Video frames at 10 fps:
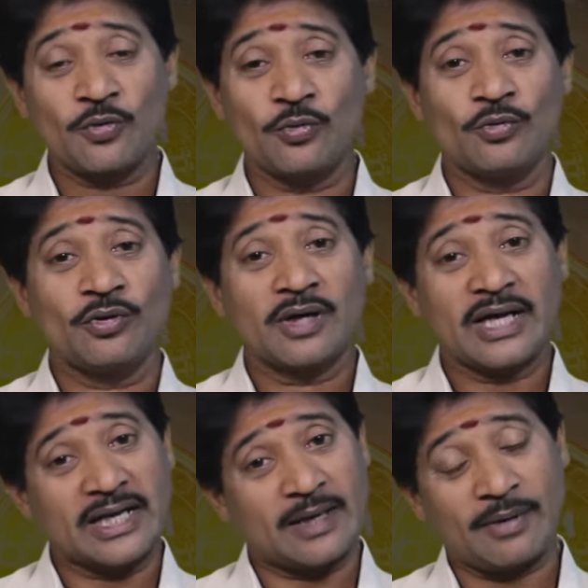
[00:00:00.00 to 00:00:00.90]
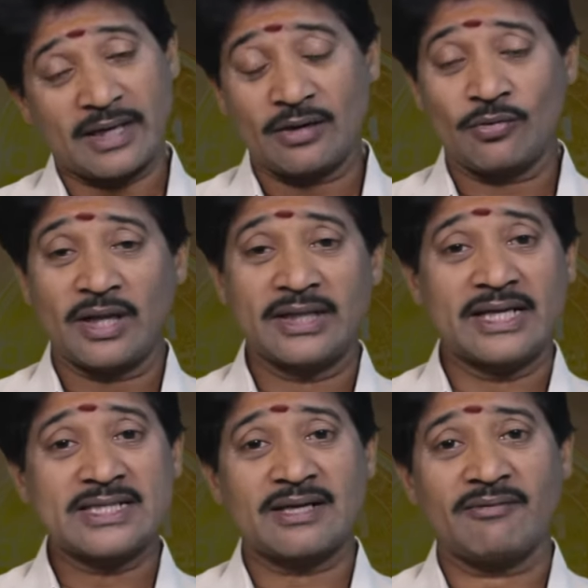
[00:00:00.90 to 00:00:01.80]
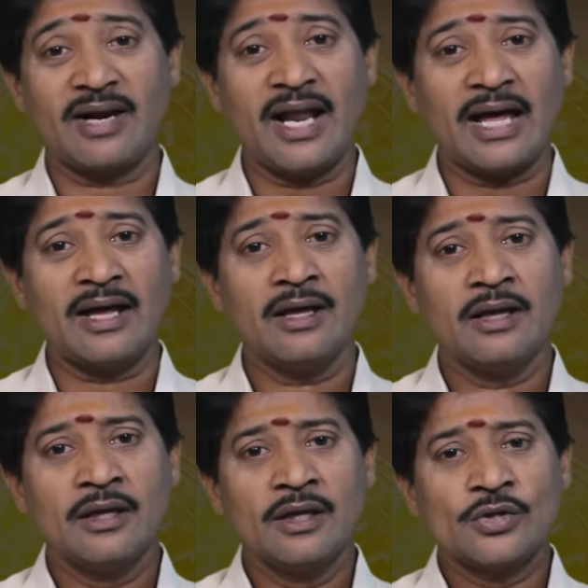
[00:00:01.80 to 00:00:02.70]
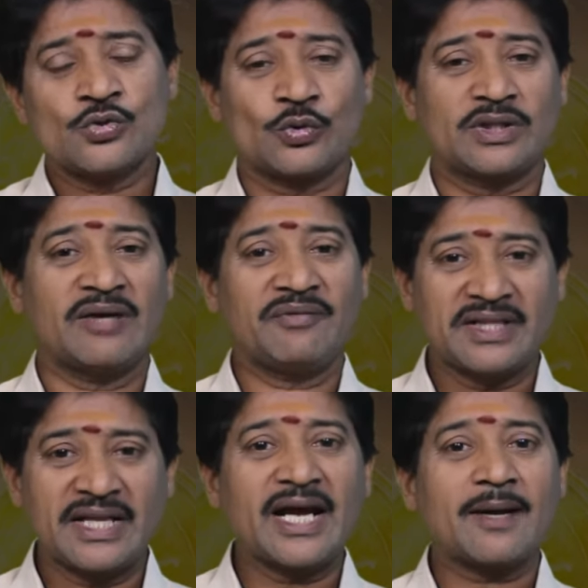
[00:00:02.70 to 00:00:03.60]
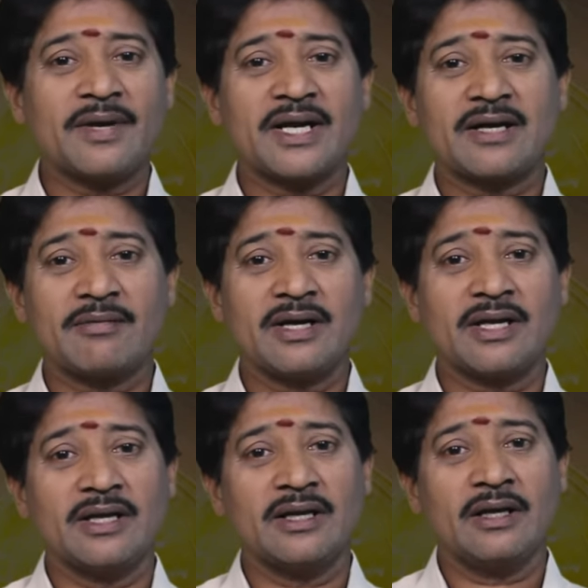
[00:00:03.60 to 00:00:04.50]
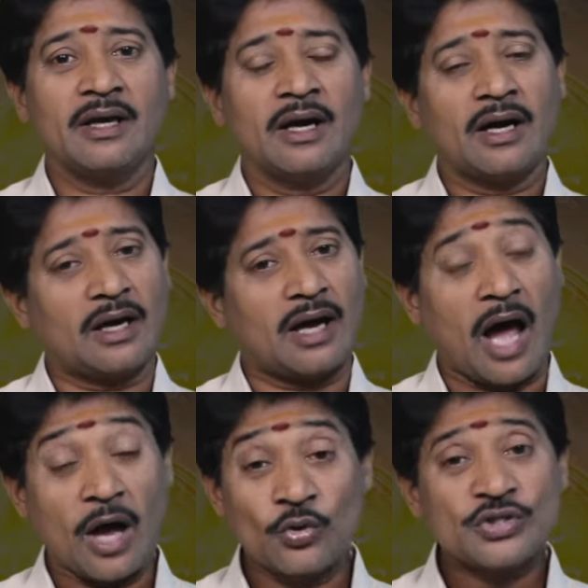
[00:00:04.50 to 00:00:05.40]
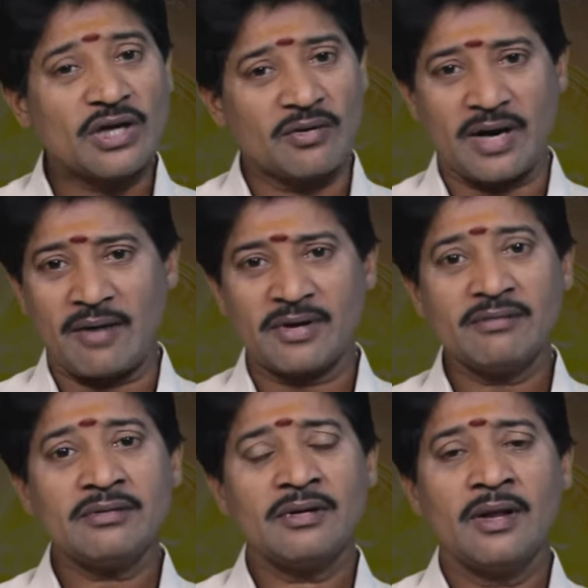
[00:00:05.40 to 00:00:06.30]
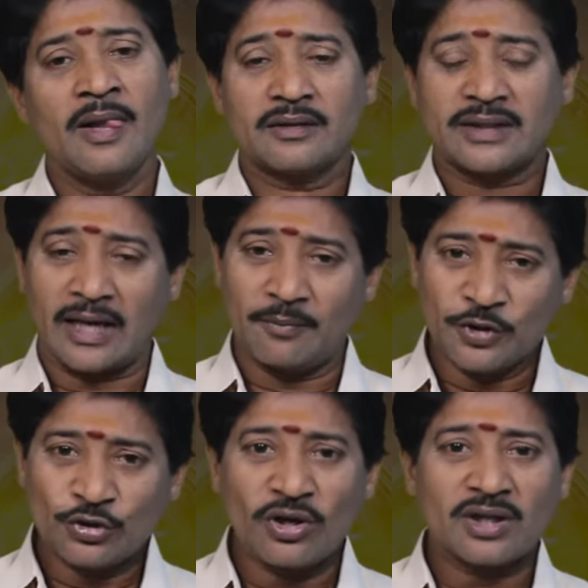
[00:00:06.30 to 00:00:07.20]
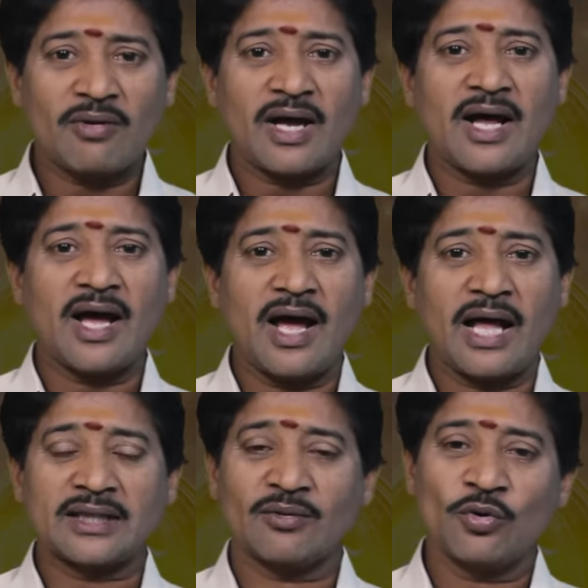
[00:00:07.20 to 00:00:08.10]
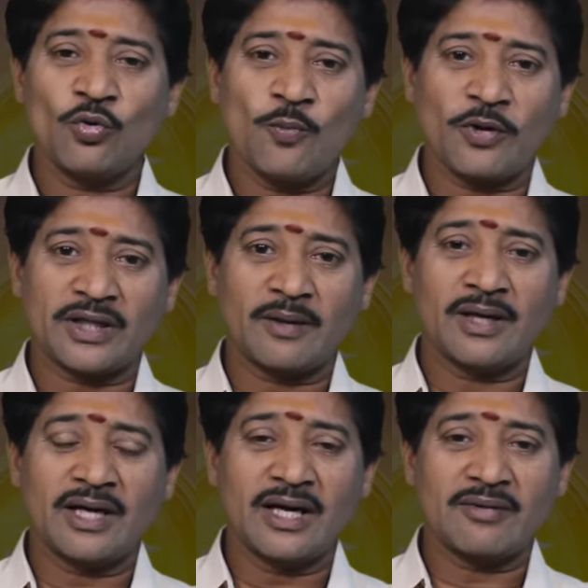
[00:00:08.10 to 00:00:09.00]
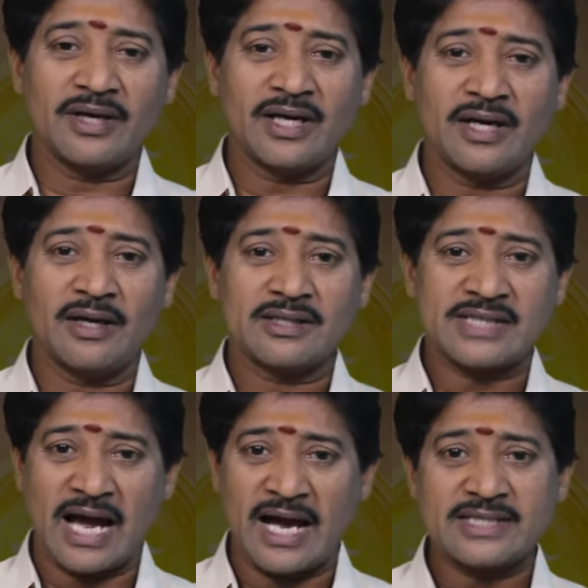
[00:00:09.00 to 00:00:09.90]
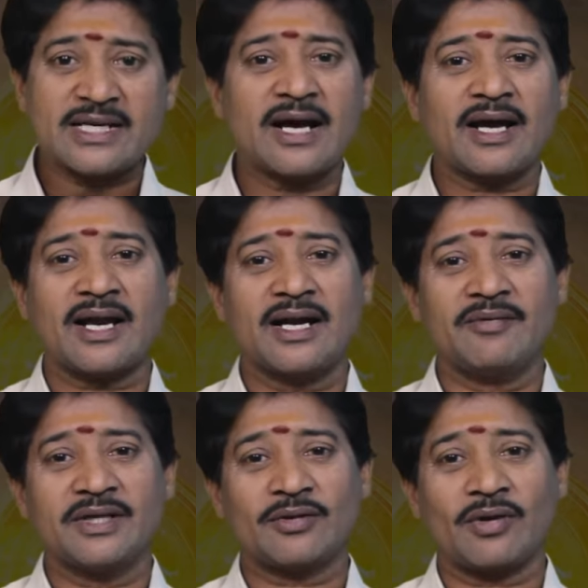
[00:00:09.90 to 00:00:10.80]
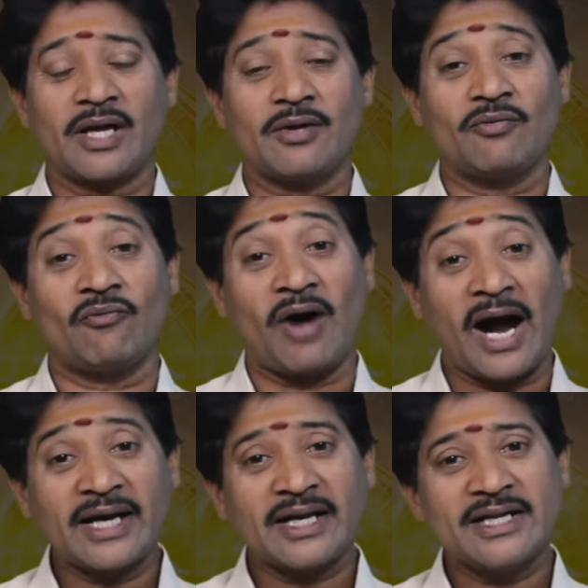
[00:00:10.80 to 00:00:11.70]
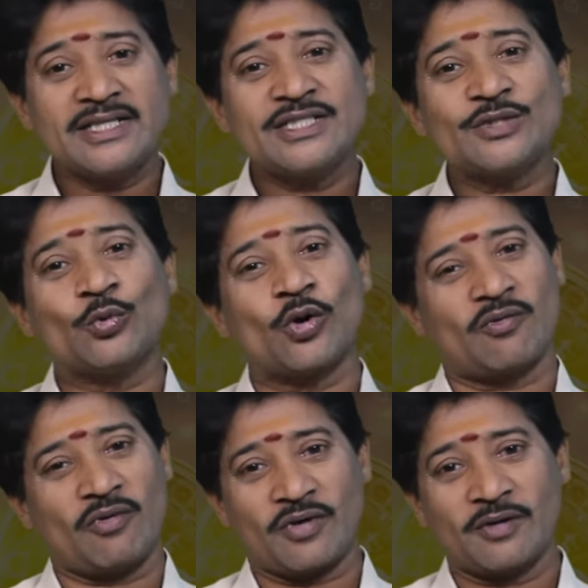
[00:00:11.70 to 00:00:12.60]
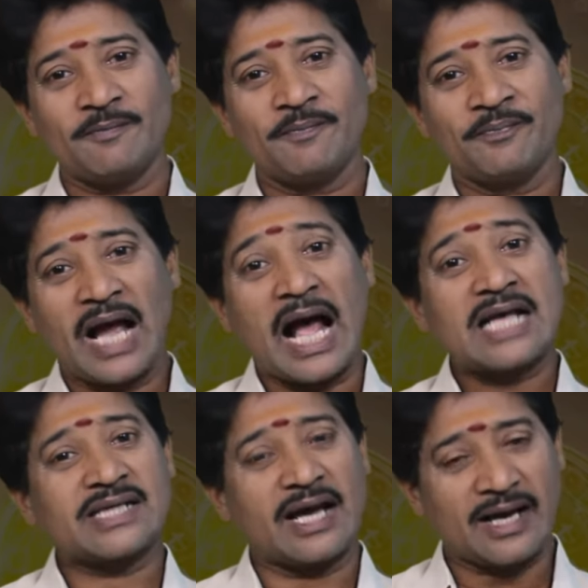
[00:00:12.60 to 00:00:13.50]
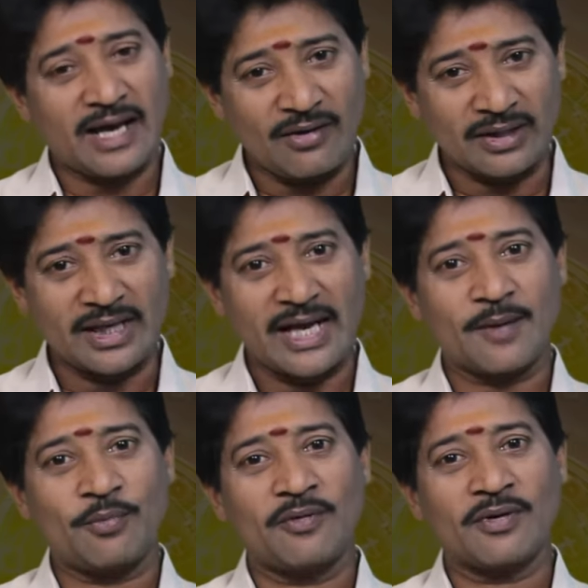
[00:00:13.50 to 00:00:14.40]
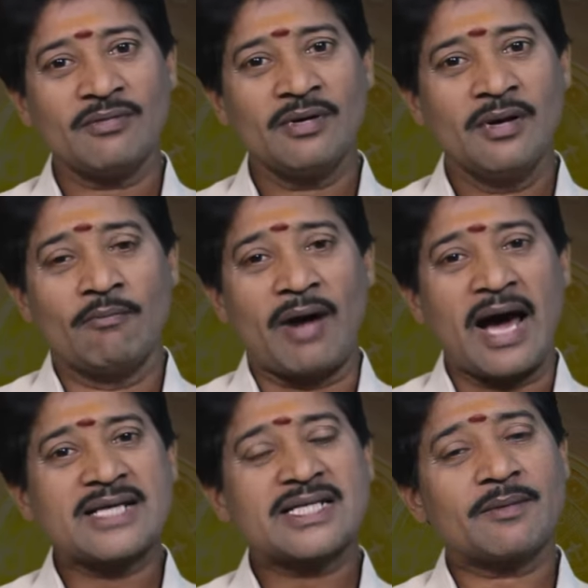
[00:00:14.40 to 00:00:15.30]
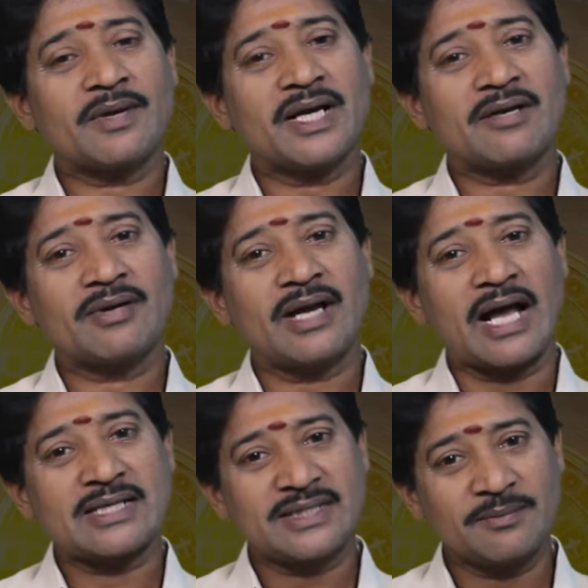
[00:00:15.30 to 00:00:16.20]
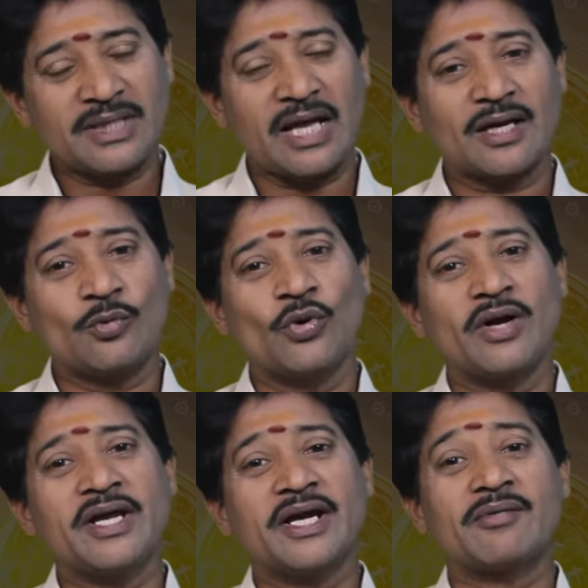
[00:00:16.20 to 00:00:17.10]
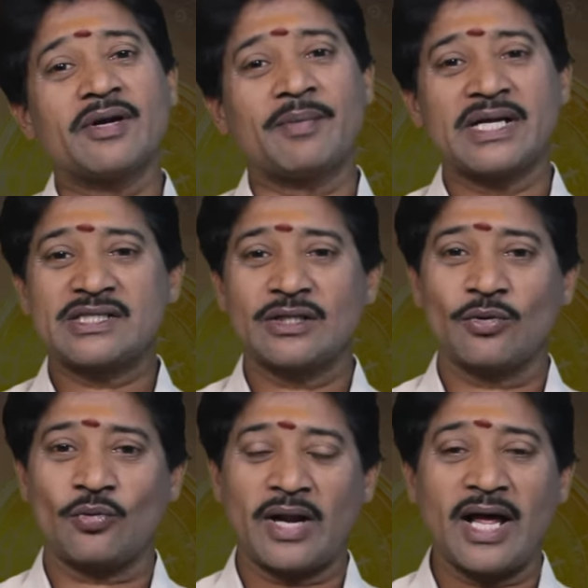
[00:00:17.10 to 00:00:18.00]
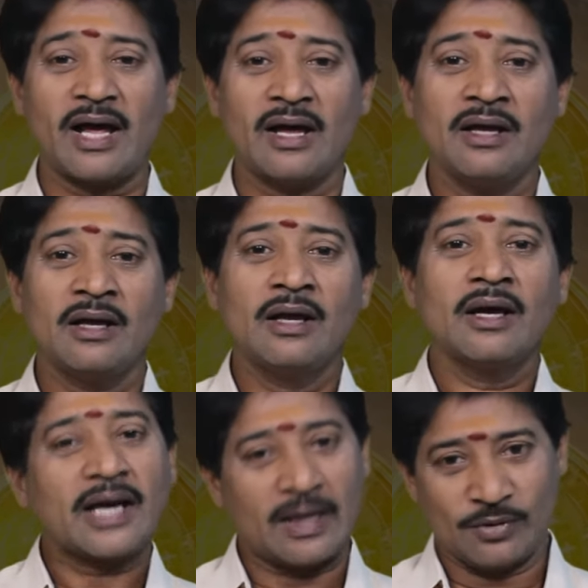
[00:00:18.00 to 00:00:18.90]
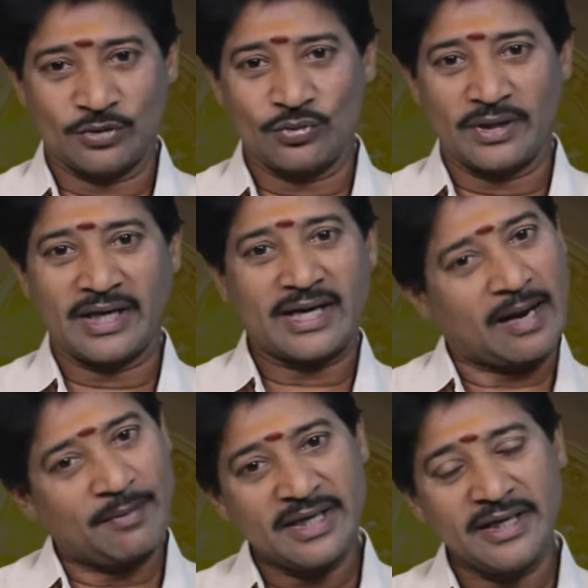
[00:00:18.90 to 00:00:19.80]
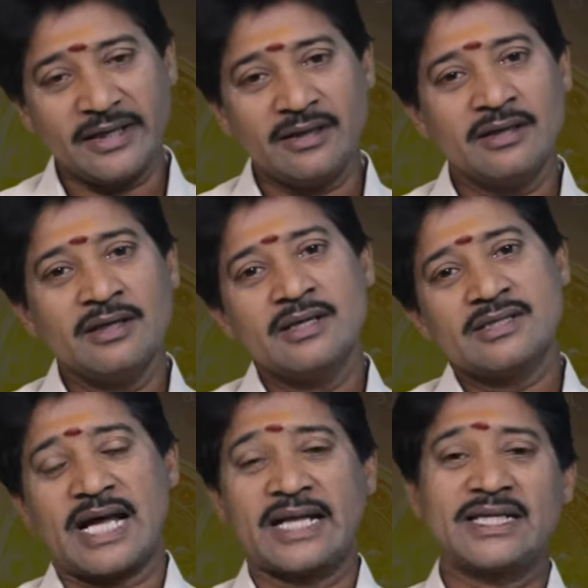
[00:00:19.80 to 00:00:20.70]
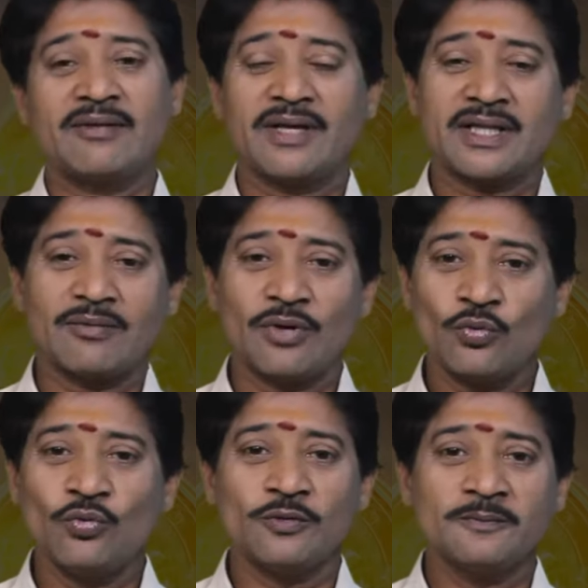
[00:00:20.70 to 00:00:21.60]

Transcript: రంగు కలిగిన బట్టలు కూడా ధరించడం వల్ల శుద్ధ వ్యతిరేకమైనటువంటి ఆలోచనలు రావడం తన మిత్రుల ద్వారా అంతవరకు పొందగలిగినటువంటి సహాయ సహకారాలు ఏవైతే ఉన్నాయో వాటి నుంచి దూరం అవ్వడం ఆ సహకారం అందలేకపోవడం మానసికమైనటువంటి అస్థిమితానికి గురయ్యేటువంటి పరిస్థితులు కూడా కనపడుతూ ఉంటాయి కాబట్టి సాధ్యమైనంత వరకు